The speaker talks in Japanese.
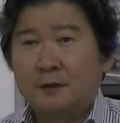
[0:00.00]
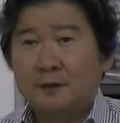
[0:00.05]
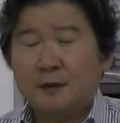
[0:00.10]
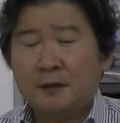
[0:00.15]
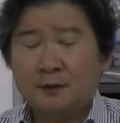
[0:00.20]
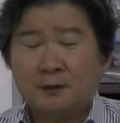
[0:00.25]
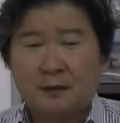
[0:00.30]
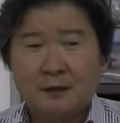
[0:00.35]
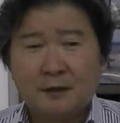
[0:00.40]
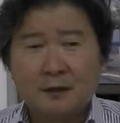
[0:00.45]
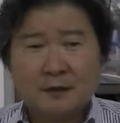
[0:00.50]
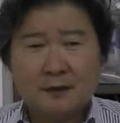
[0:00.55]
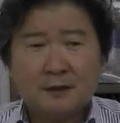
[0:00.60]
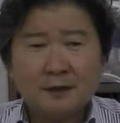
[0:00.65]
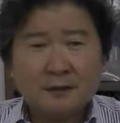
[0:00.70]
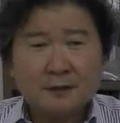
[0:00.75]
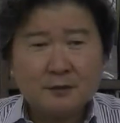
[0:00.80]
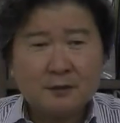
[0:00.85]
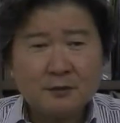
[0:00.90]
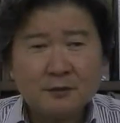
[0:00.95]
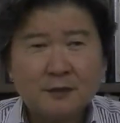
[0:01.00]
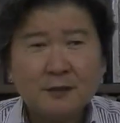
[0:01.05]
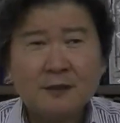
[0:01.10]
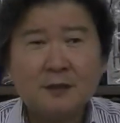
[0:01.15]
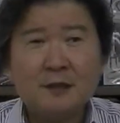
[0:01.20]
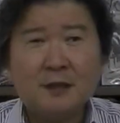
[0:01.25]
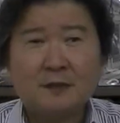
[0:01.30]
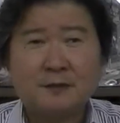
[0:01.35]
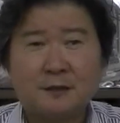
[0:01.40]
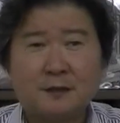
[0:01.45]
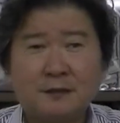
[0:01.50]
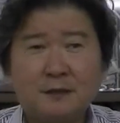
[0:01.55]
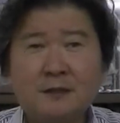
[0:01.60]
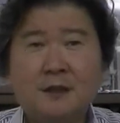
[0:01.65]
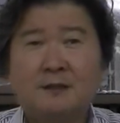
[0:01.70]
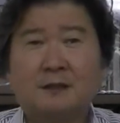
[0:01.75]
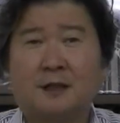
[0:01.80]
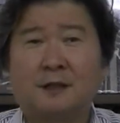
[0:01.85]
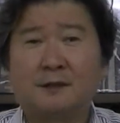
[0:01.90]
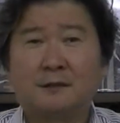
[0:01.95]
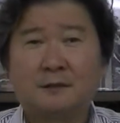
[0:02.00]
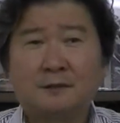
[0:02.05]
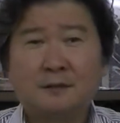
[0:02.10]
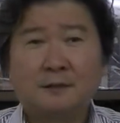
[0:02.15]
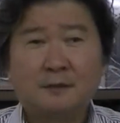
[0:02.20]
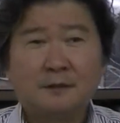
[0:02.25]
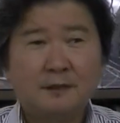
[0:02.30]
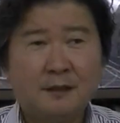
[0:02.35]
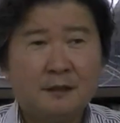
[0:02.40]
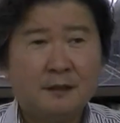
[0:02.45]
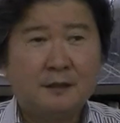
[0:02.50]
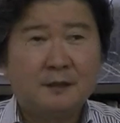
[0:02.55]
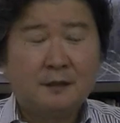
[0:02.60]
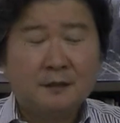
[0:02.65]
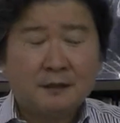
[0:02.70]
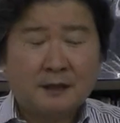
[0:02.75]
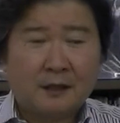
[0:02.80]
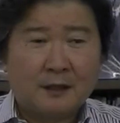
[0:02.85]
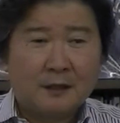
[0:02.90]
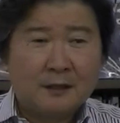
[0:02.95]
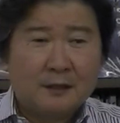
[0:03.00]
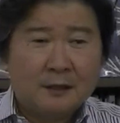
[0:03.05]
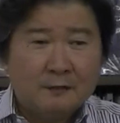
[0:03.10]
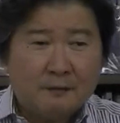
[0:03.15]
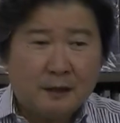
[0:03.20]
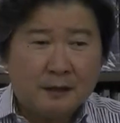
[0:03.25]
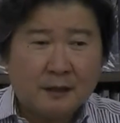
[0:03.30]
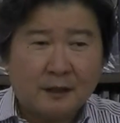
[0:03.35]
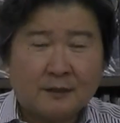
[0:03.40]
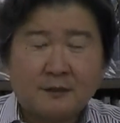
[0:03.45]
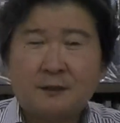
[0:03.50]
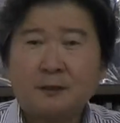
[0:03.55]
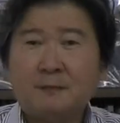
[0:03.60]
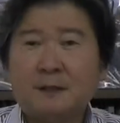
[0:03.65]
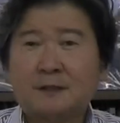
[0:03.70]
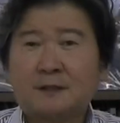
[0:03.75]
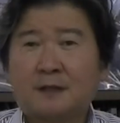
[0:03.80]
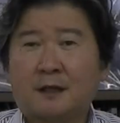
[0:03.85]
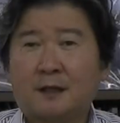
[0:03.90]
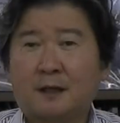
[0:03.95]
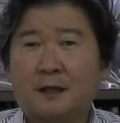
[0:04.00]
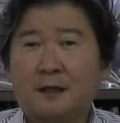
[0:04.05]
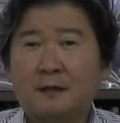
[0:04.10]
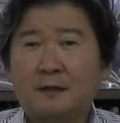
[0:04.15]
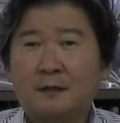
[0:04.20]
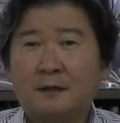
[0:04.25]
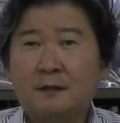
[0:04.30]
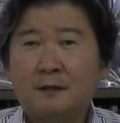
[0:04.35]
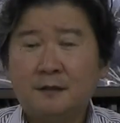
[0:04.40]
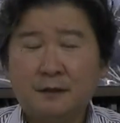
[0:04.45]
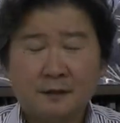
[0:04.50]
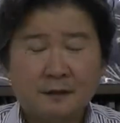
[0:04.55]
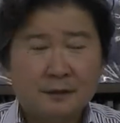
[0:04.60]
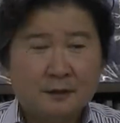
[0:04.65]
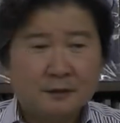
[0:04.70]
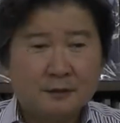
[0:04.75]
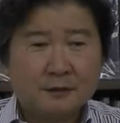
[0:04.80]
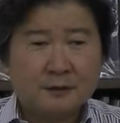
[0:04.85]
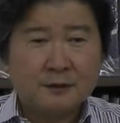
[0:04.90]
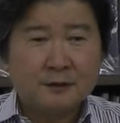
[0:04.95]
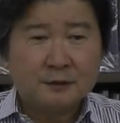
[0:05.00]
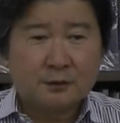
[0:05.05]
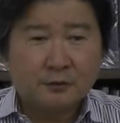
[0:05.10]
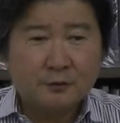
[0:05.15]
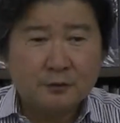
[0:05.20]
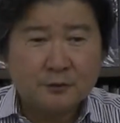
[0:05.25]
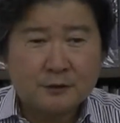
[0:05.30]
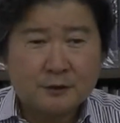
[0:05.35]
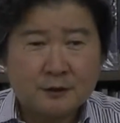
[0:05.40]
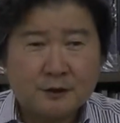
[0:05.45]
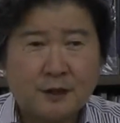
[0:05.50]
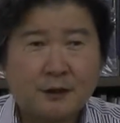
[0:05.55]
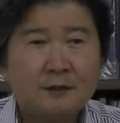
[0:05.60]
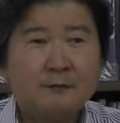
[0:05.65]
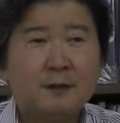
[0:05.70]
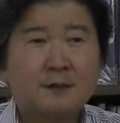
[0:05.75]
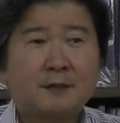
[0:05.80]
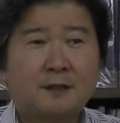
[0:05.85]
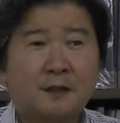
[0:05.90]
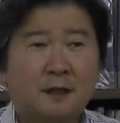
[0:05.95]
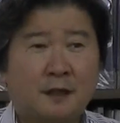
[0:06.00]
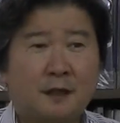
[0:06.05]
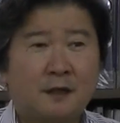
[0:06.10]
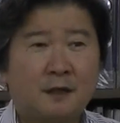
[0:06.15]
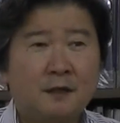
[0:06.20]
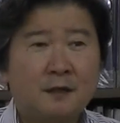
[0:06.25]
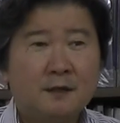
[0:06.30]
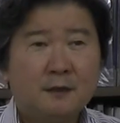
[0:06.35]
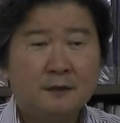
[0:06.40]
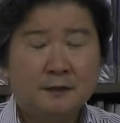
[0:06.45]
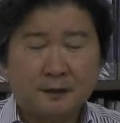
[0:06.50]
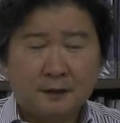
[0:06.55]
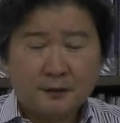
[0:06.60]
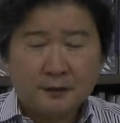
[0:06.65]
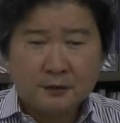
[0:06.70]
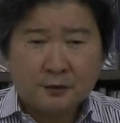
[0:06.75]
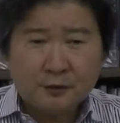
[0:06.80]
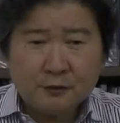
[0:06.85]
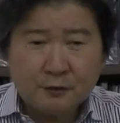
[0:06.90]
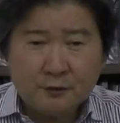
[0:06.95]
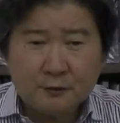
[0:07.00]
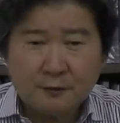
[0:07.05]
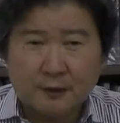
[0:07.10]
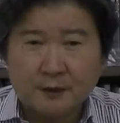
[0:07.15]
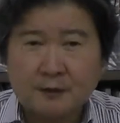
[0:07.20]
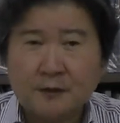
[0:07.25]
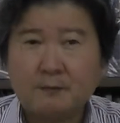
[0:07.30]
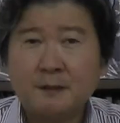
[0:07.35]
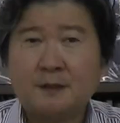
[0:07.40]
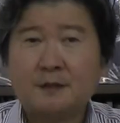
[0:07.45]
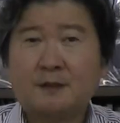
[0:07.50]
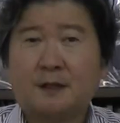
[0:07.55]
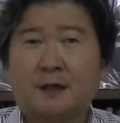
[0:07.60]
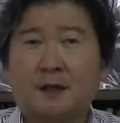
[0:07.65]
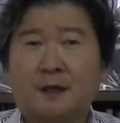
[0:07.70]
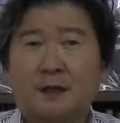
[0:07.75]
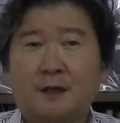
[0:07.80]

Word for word: だけど結局できないやつは逃げちゃうね。いや今やってますからね、要するにそのうちやりますからね、注意はしてますか